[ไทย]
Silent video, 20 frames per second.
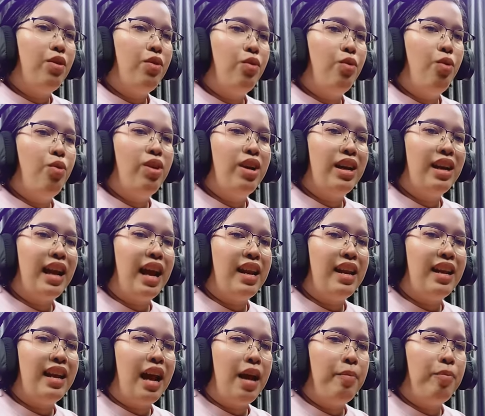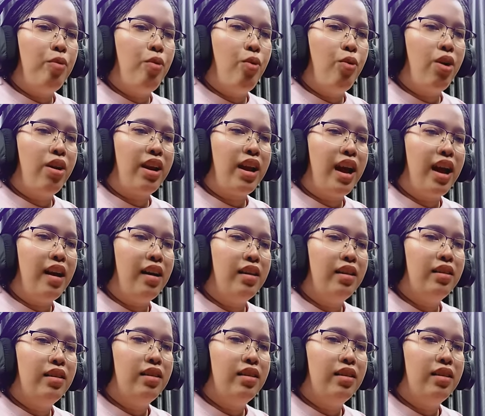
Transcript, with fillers: เราต้องรู้เงื่อนไขในการปลูกก่อนค่ะ